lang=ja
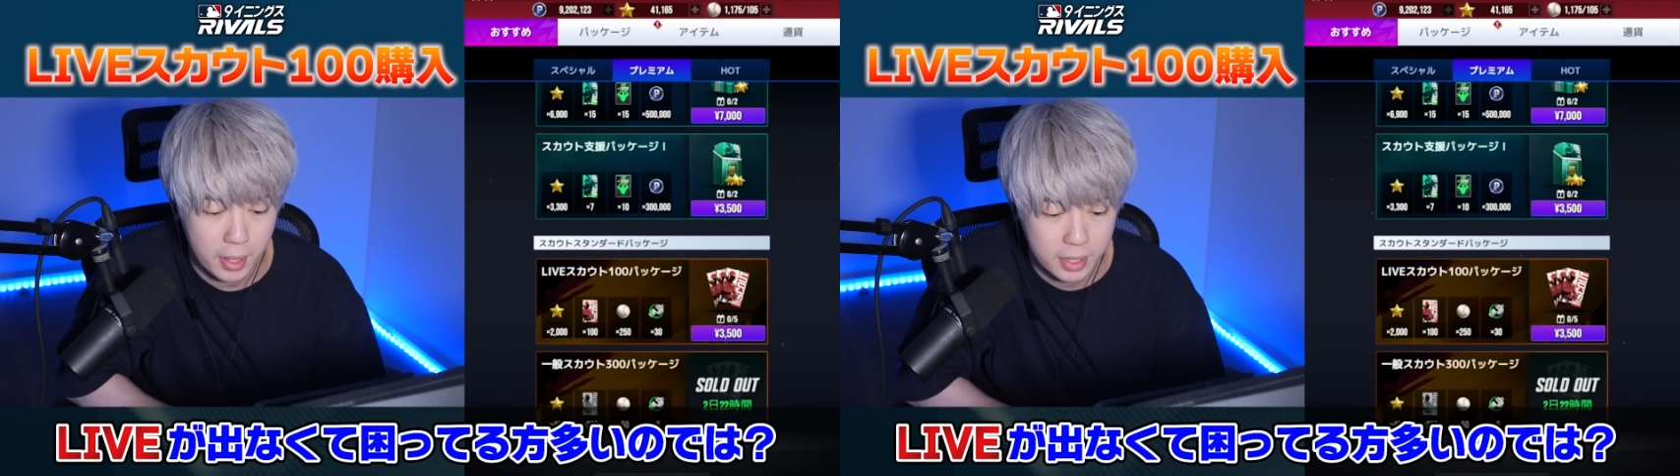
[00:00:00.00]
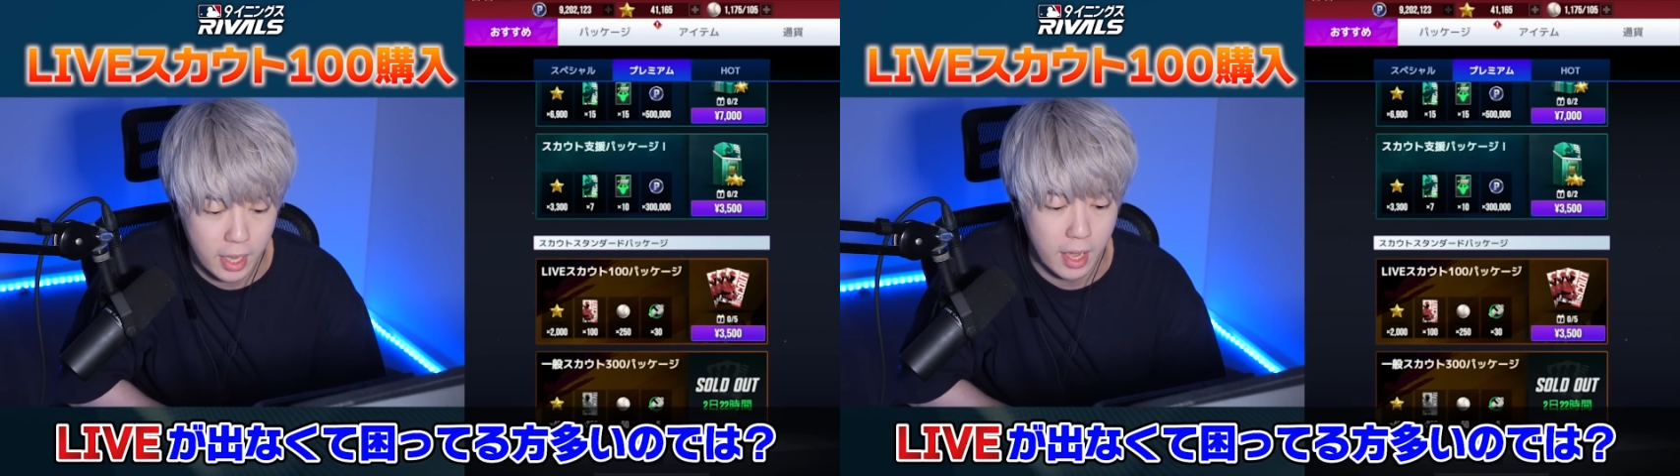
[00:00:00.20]

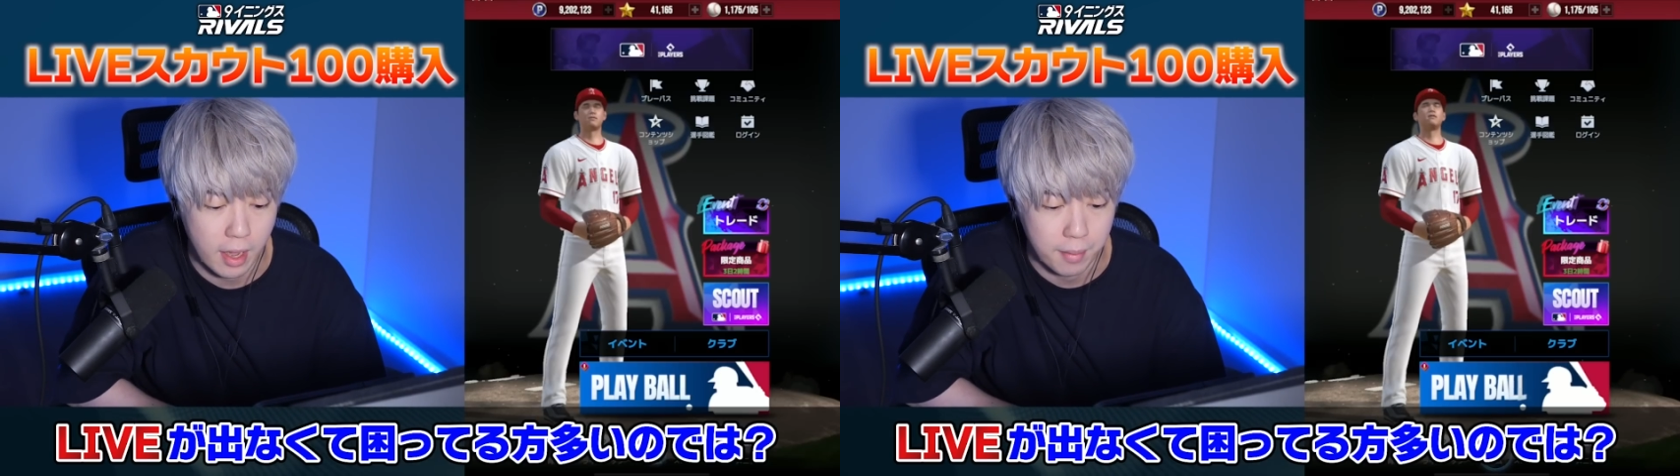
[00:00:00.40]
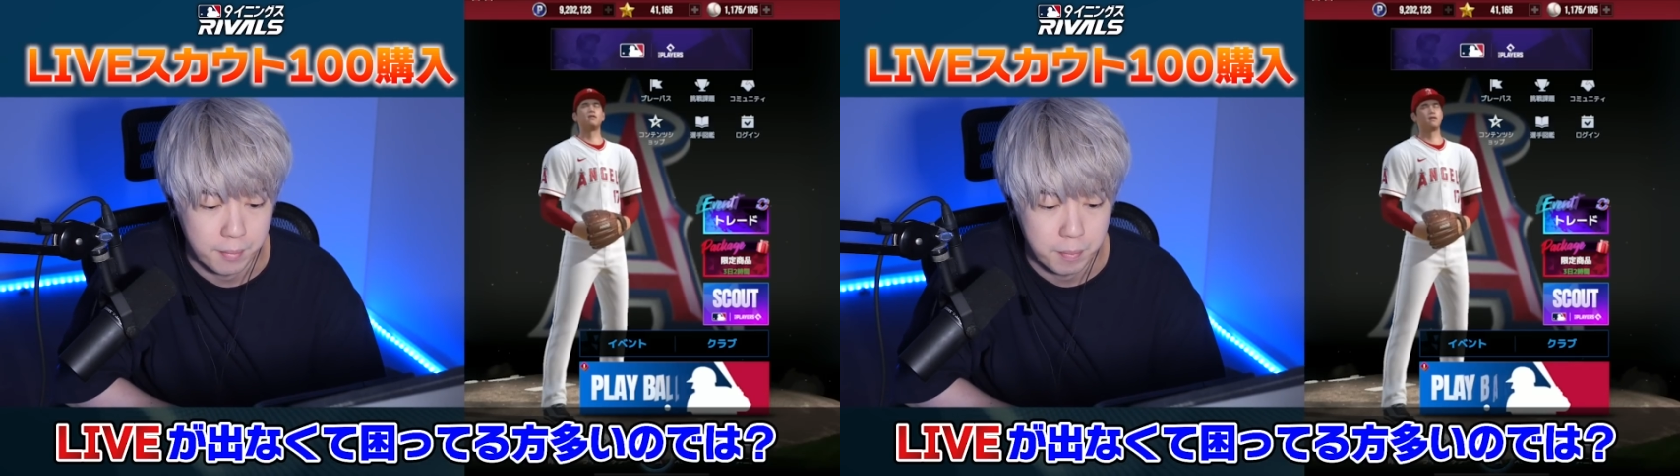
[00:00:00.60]
ぱり
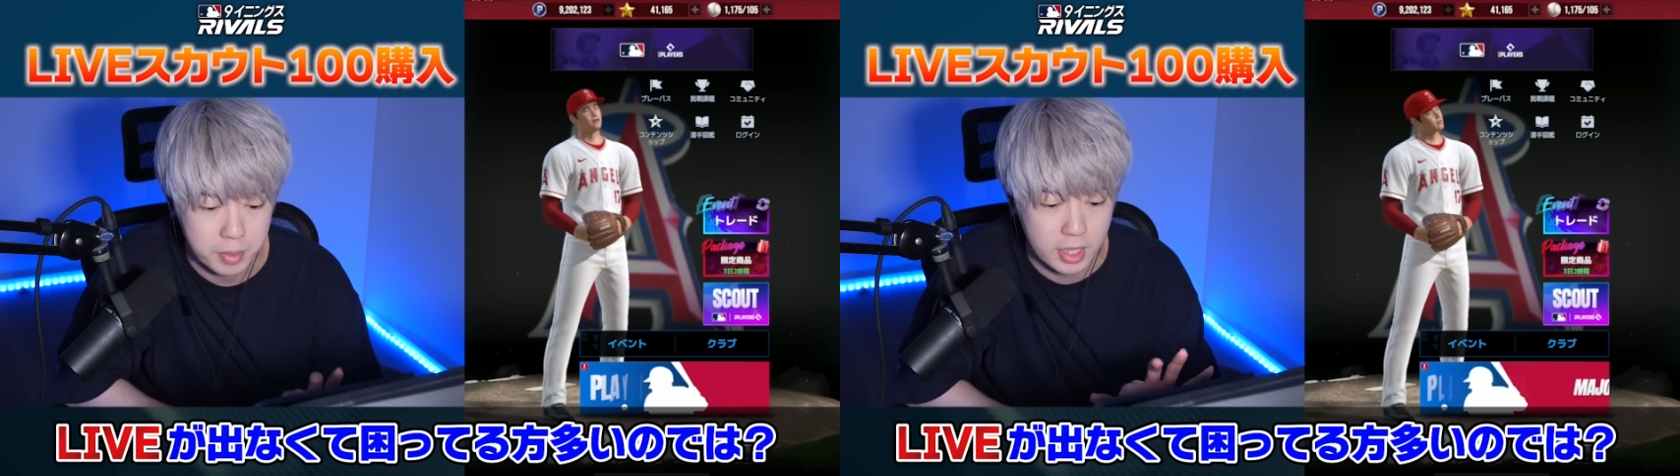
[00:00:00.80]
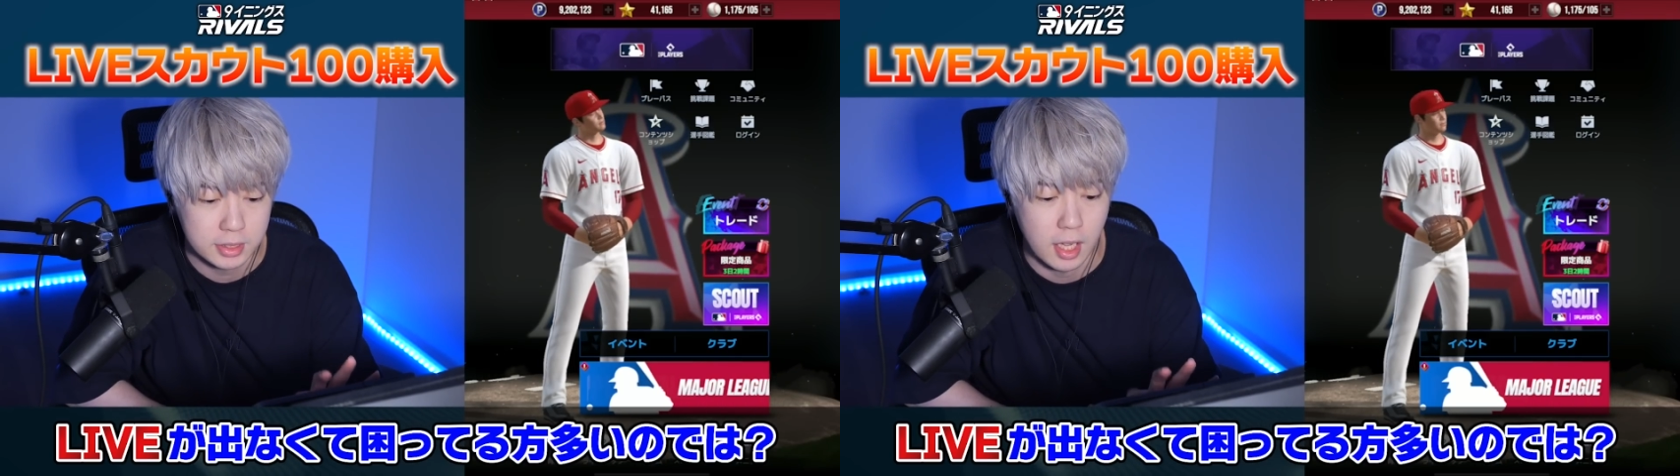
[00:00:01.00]
ね
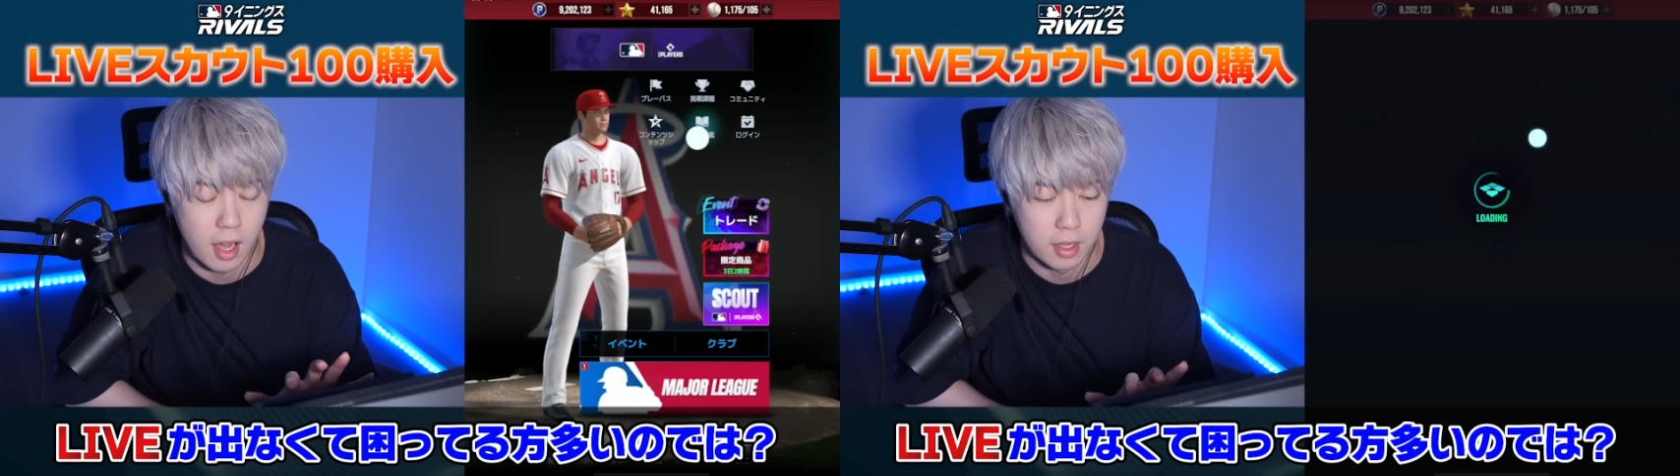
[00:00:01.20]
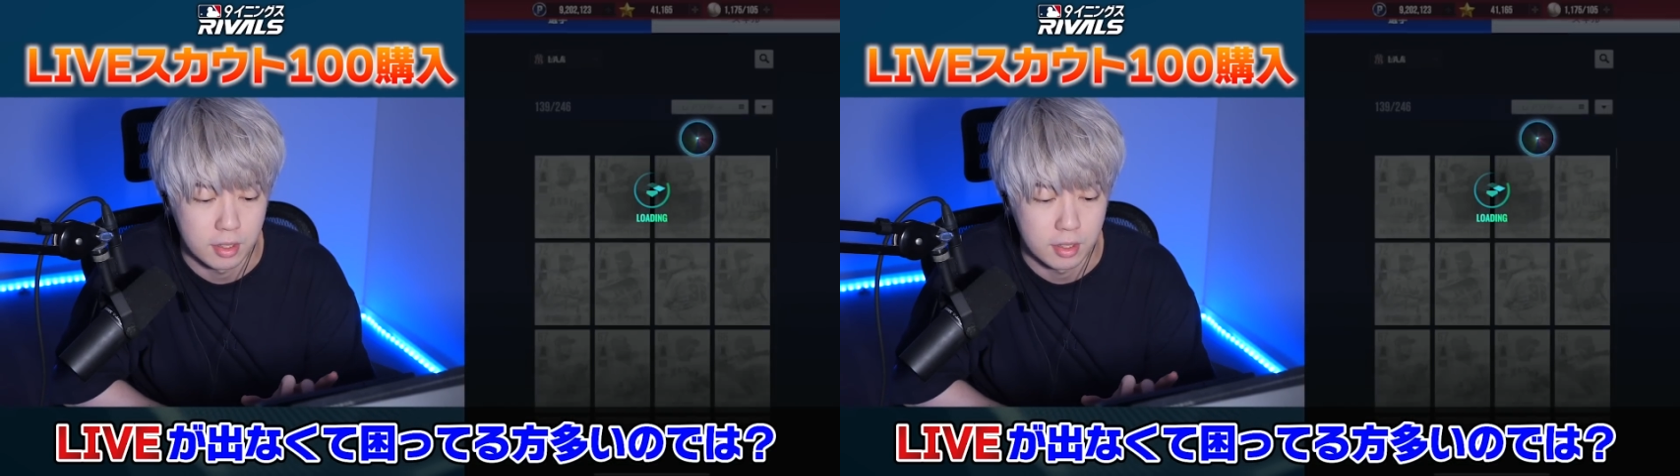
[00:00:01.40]
皆さ